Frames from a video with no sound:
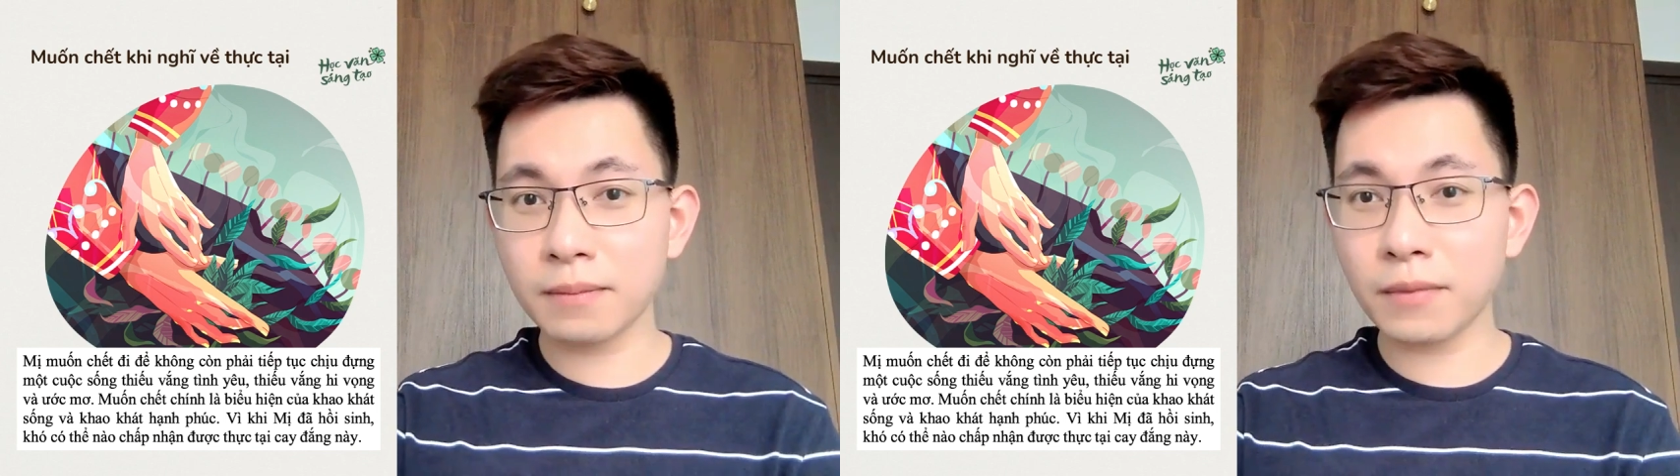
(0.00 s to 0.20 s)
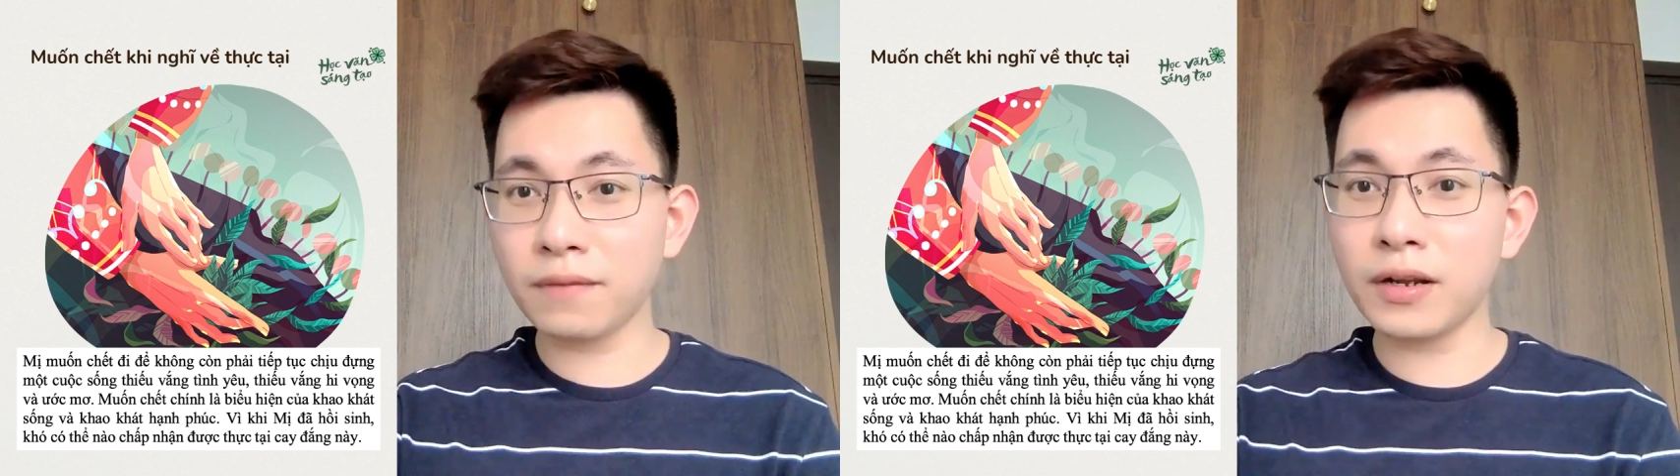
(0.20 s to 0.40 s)

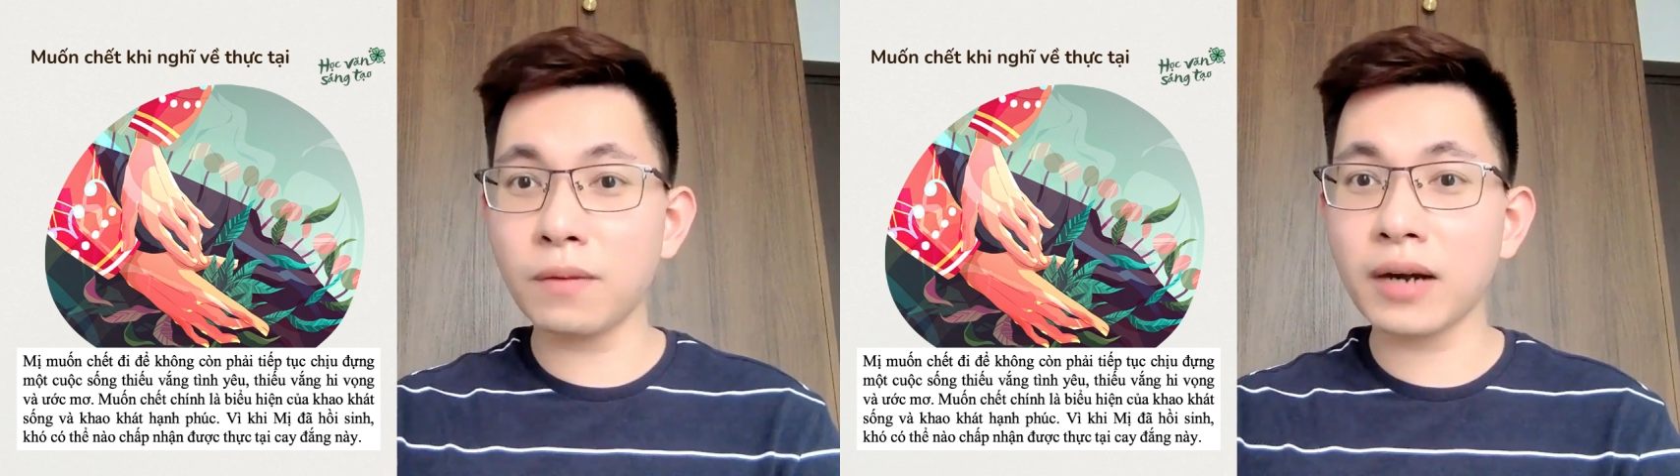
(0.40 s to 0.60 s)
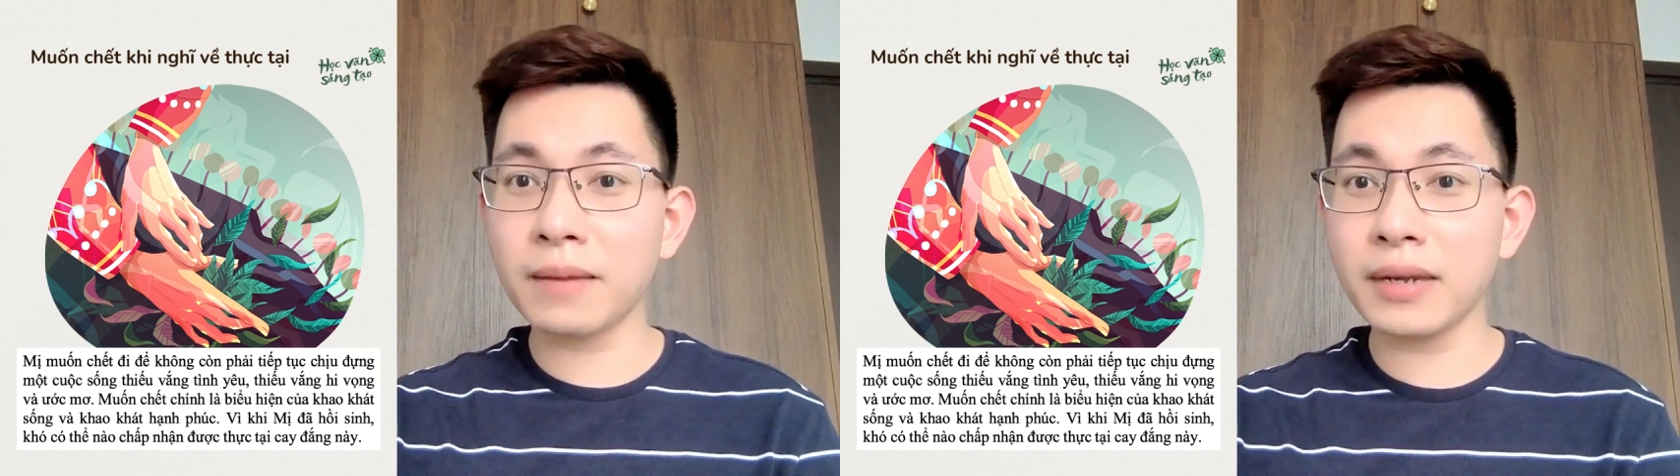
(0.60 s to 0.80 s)
bởi vì
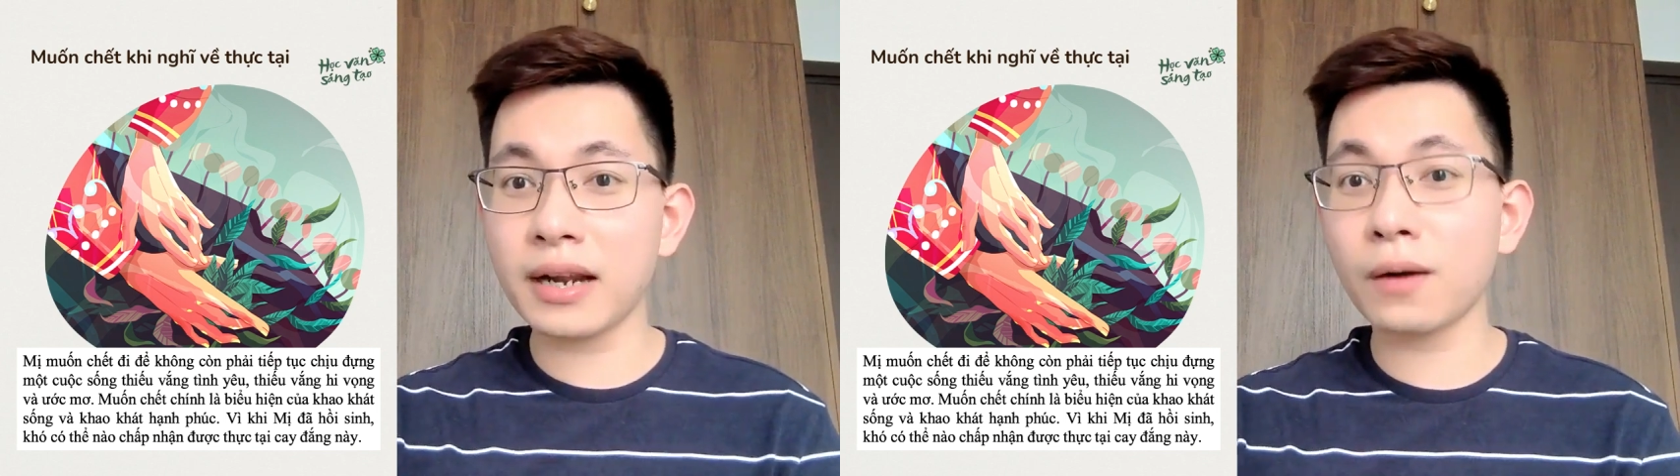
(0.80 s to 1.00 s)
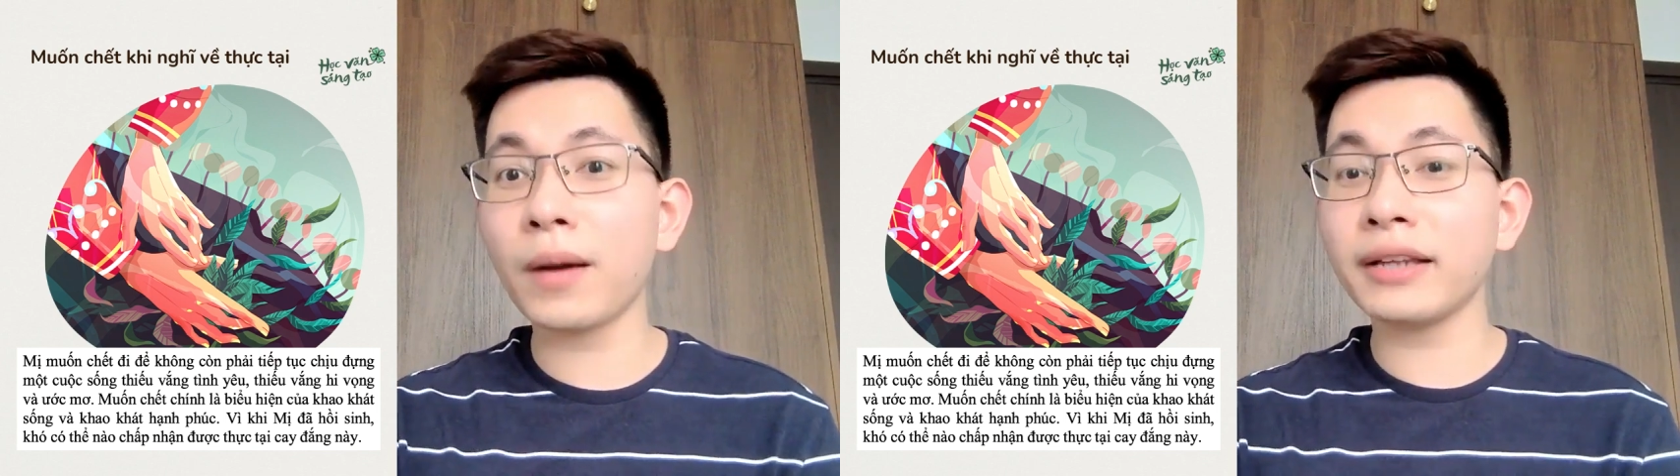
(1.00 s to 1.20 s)
lúc đấy mị
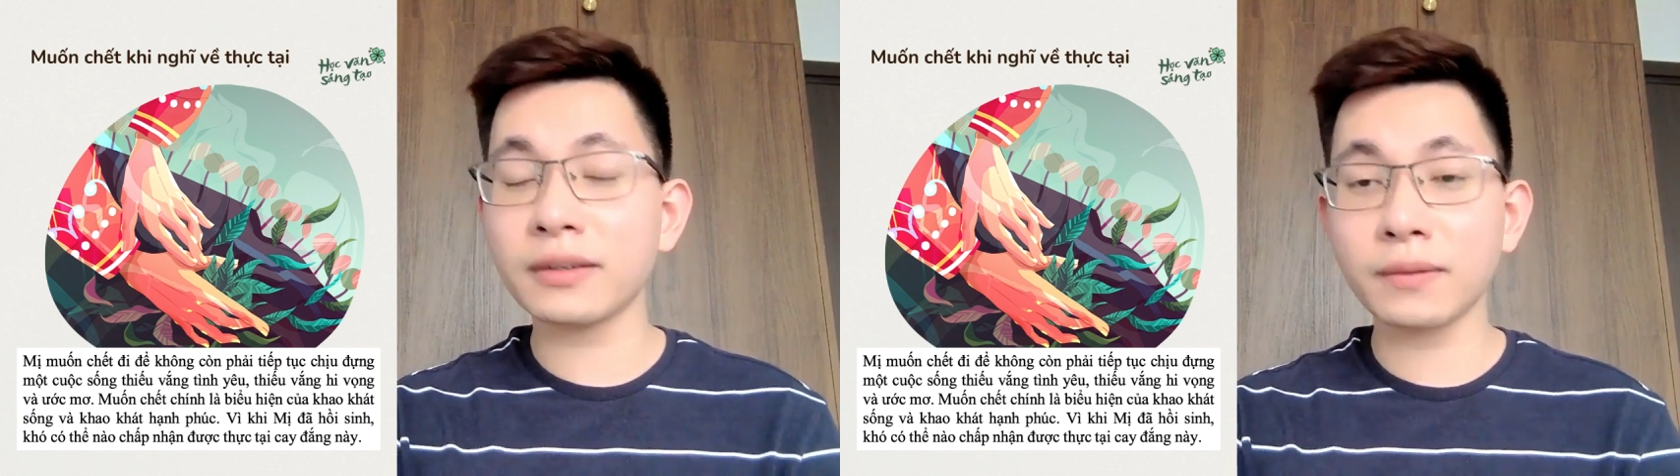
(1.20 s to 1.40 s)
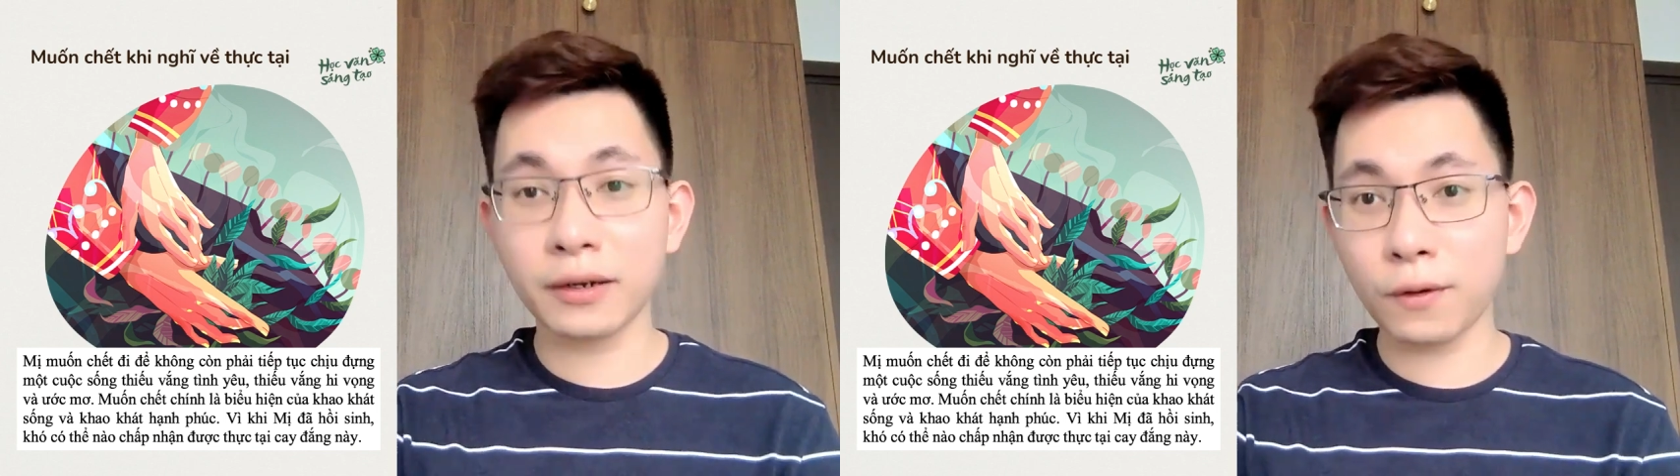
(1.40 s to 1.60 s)
đã quen
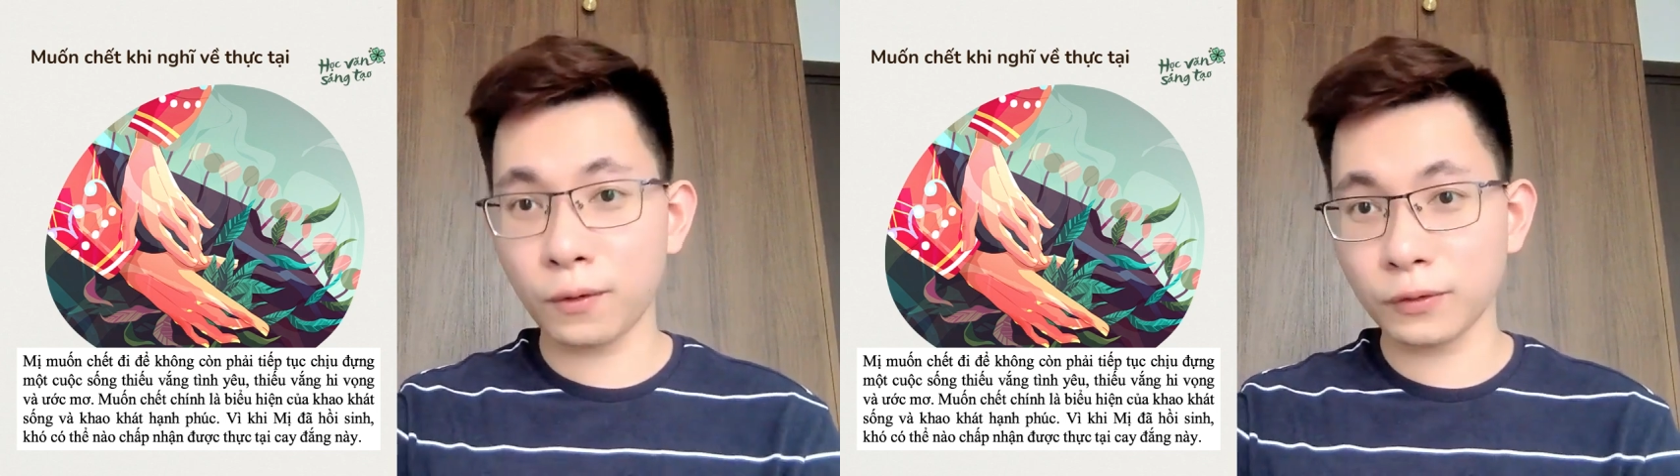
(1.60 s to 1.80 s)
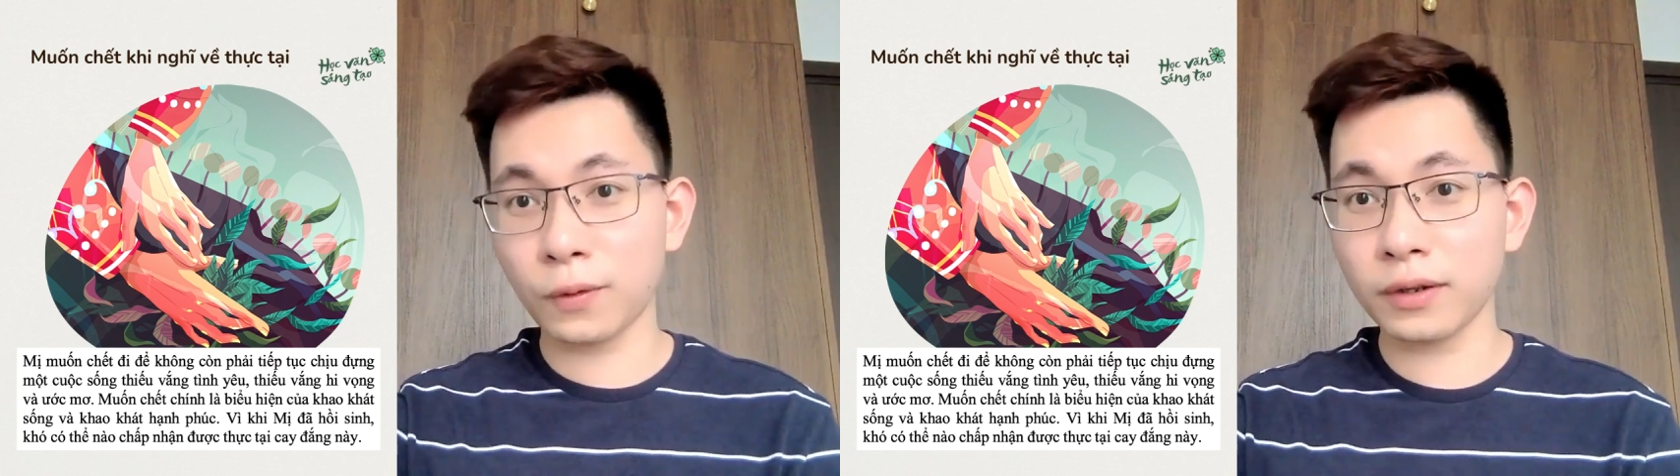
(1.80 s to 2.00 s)
trong cái
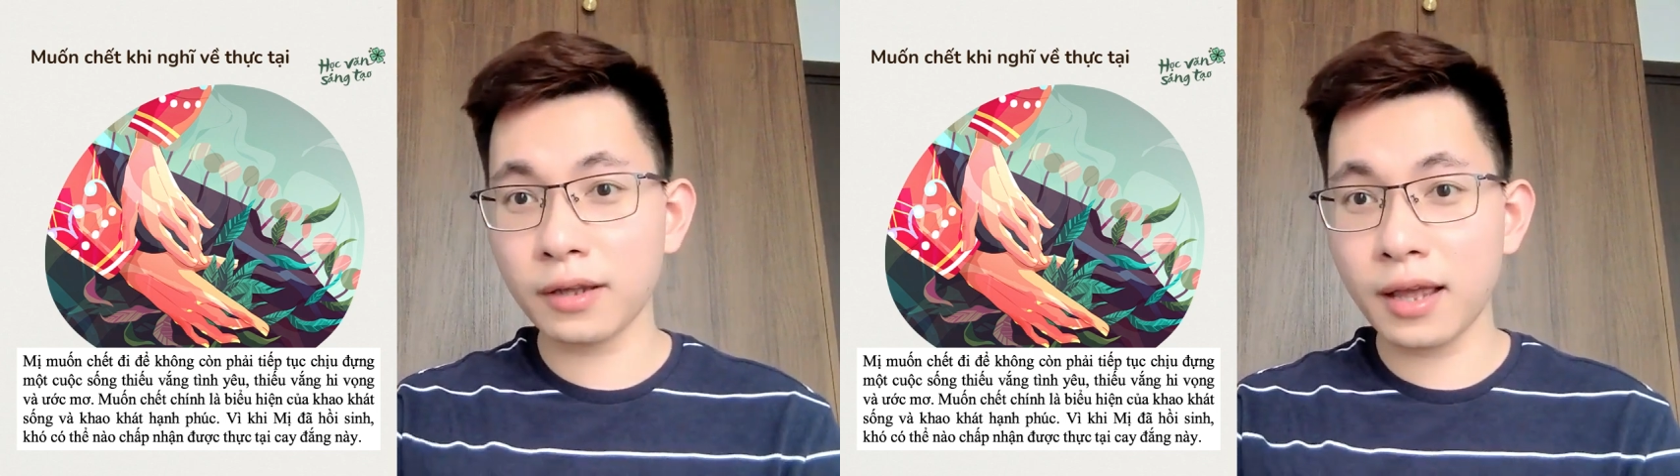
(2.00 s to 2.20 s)
khổ rồi